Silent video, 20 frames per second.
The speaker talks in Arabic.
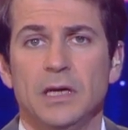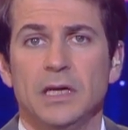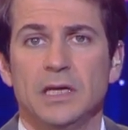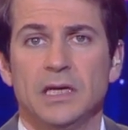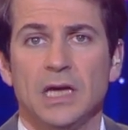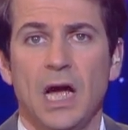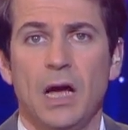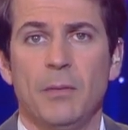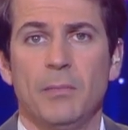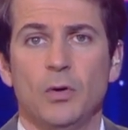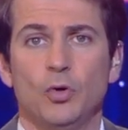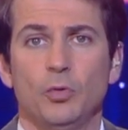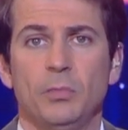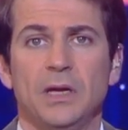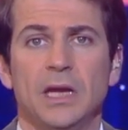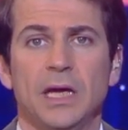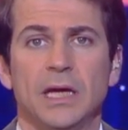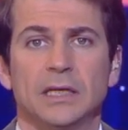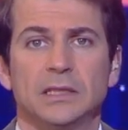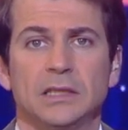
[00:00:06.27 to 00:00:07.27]
يعمل
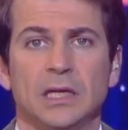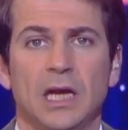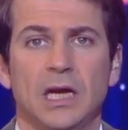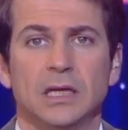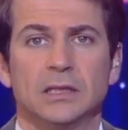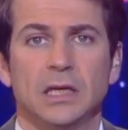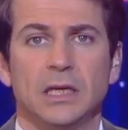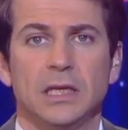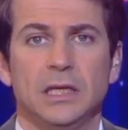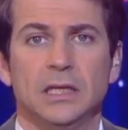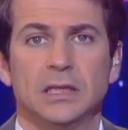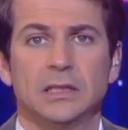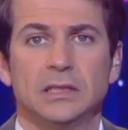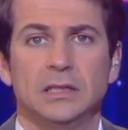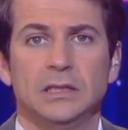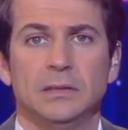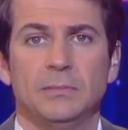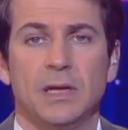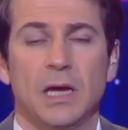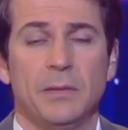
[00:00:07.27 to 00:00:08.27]
بالهيئة الحضرية
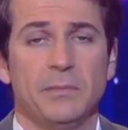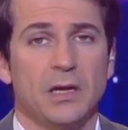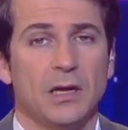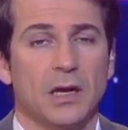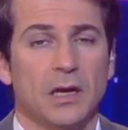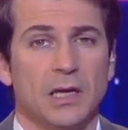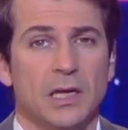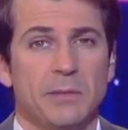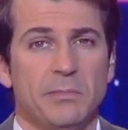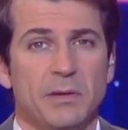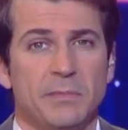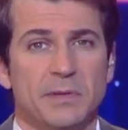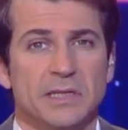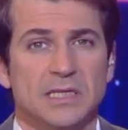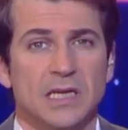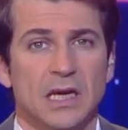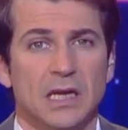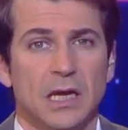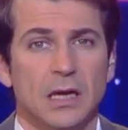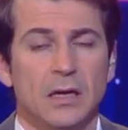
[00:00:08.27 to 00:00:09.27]
بالأمن الإقليمي
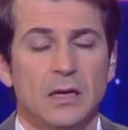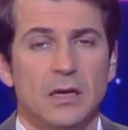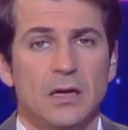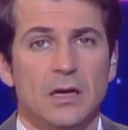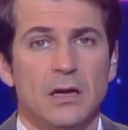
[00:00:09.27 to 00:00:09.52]
بسالة